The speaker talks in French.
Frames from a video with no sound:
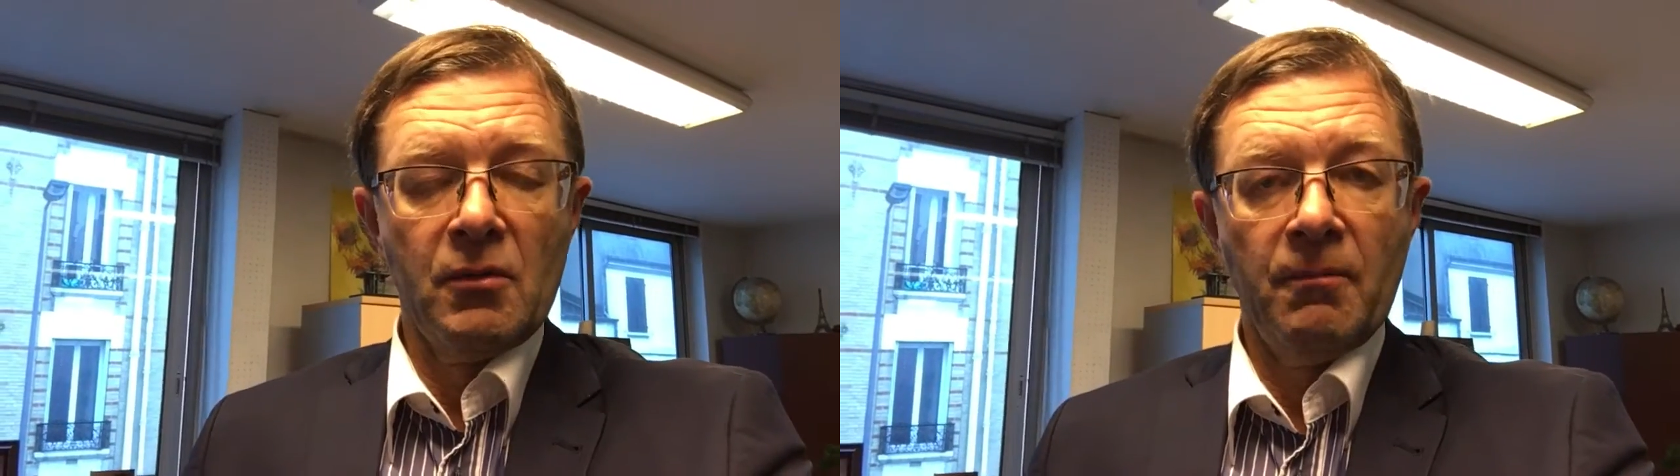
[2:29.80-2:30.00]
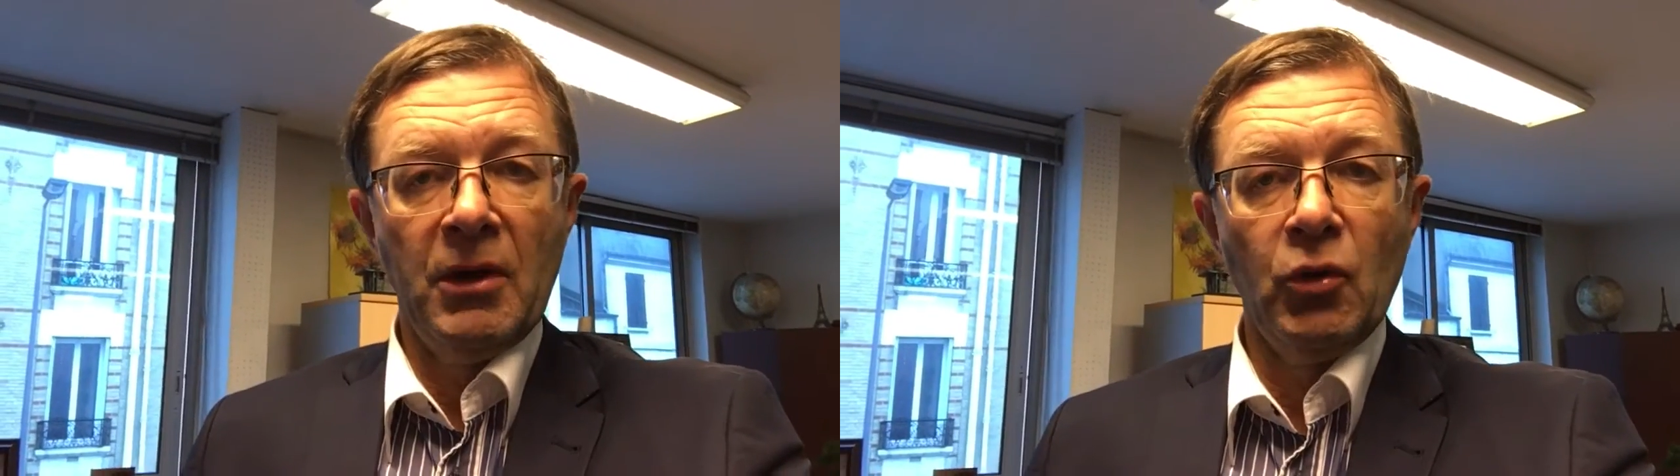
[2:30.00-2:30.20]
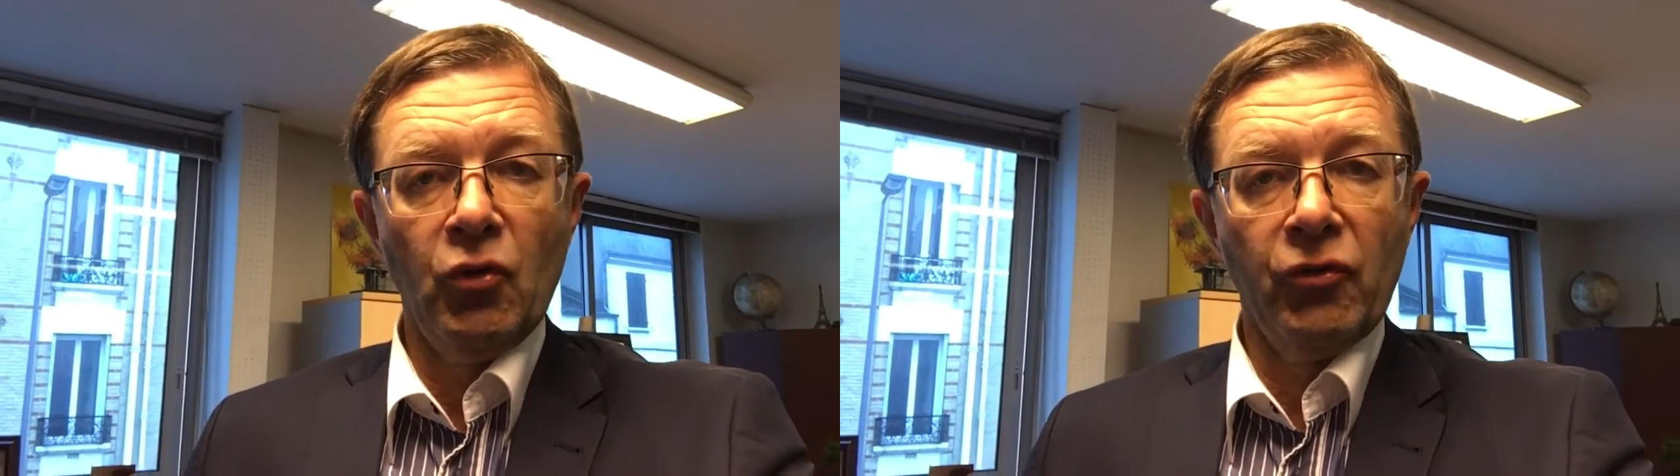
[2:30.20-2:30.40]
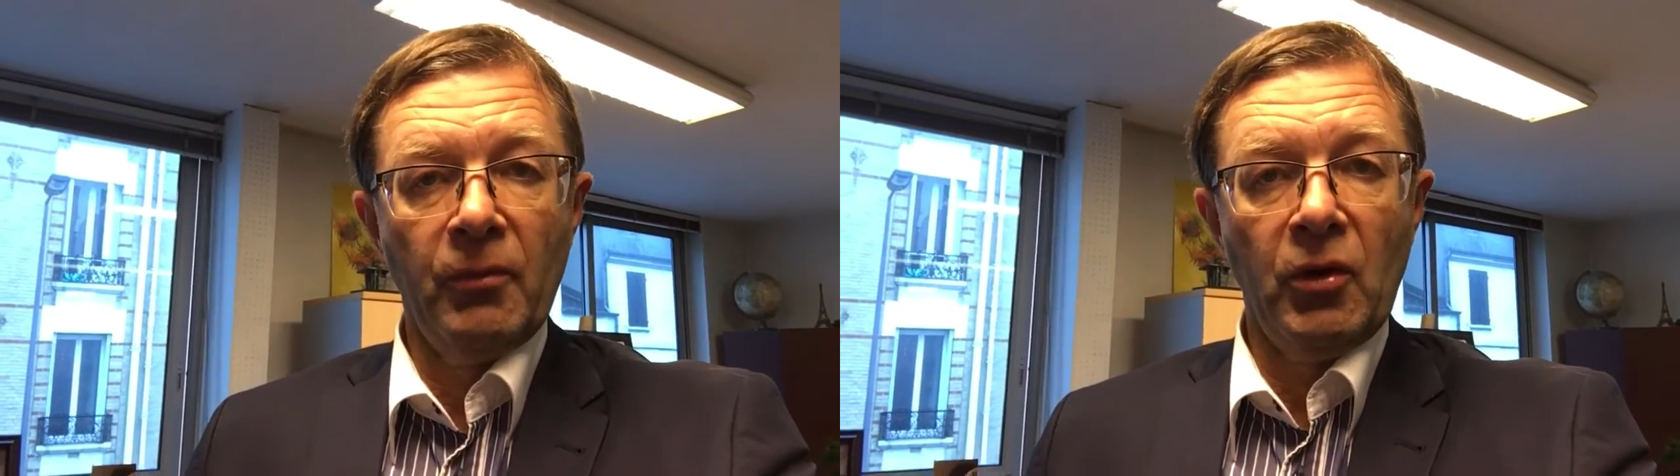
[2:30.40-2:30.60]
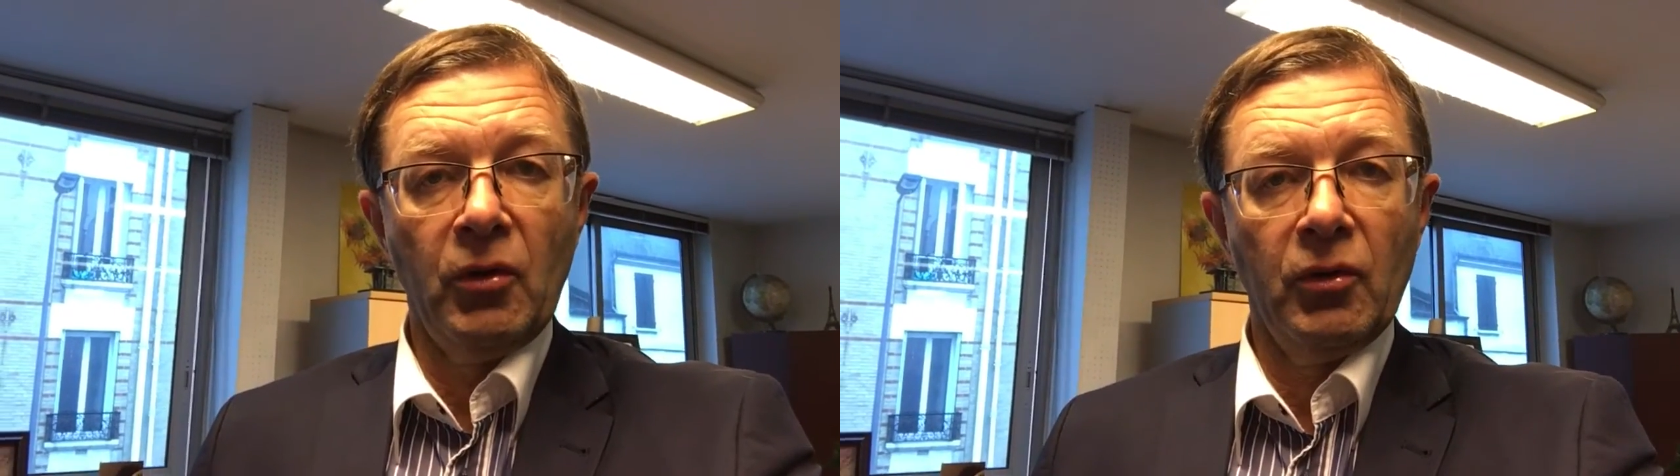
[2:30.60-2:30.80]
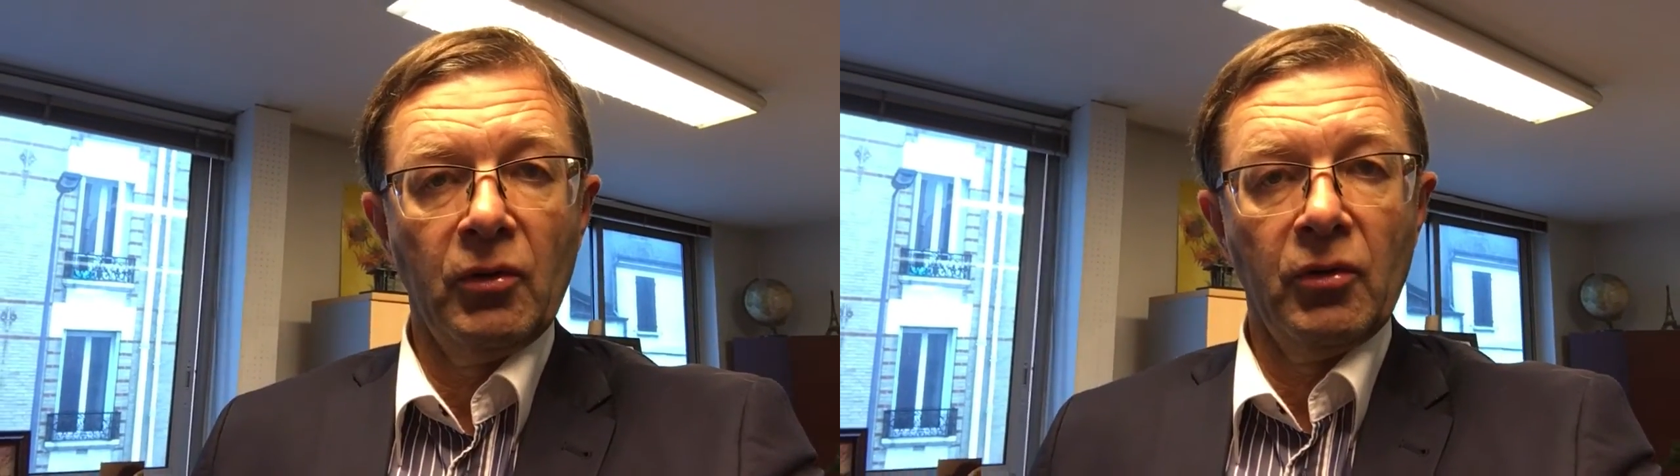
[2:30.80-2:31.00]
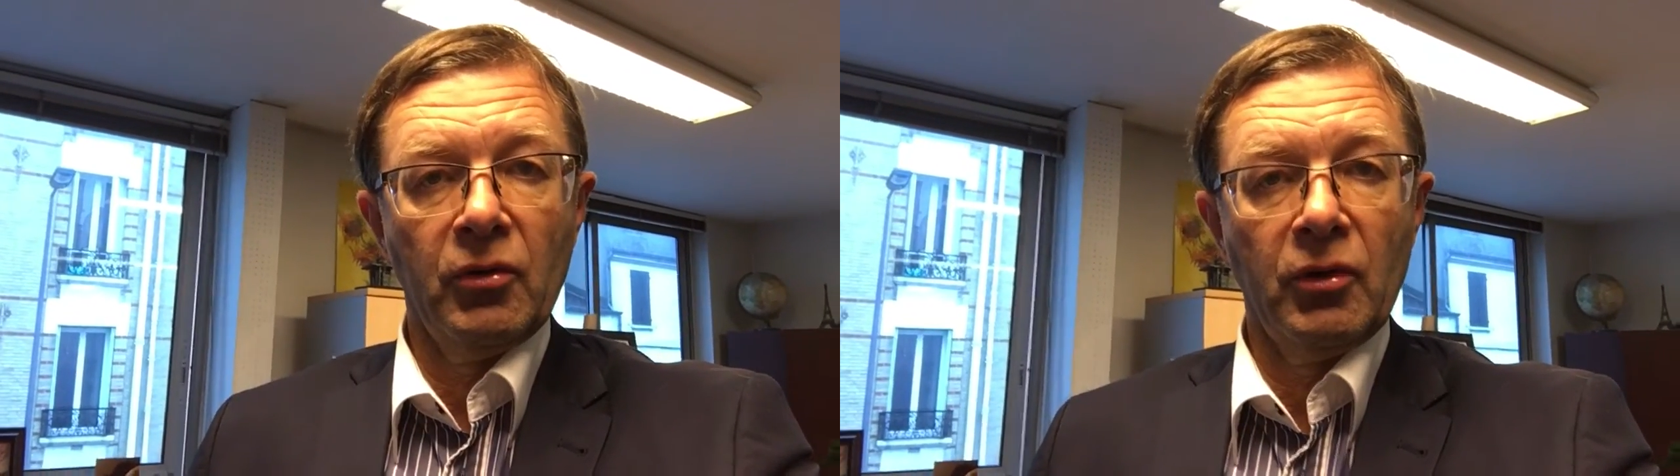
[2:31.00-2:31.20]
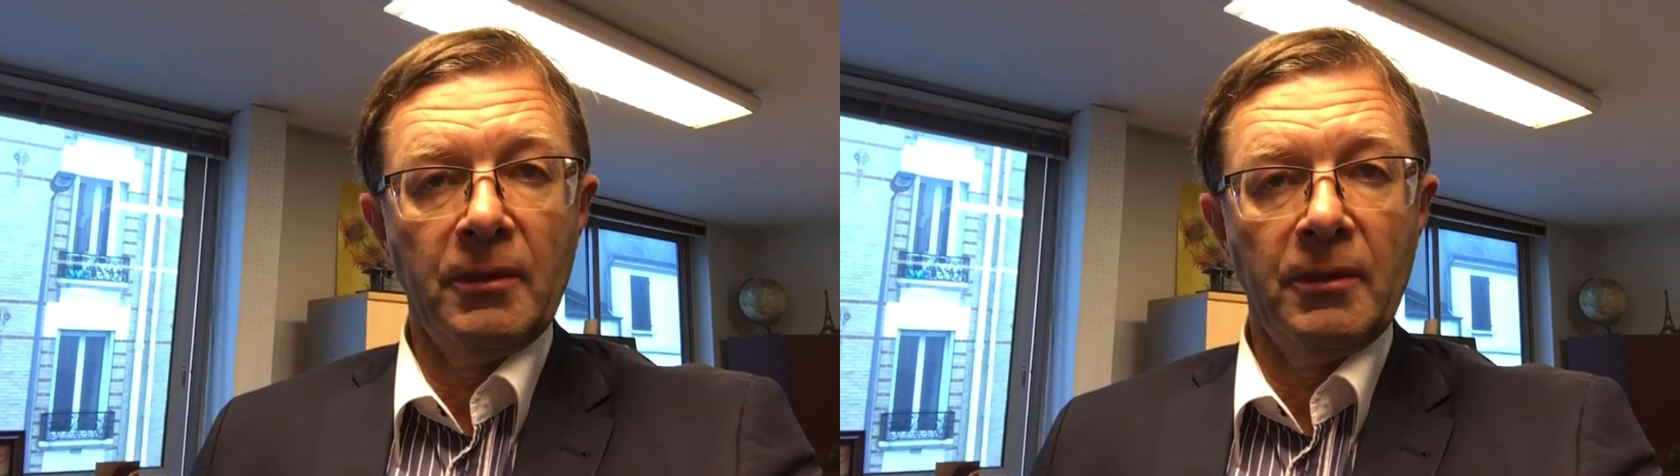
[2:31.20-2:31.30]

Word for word: malheureusement et euh,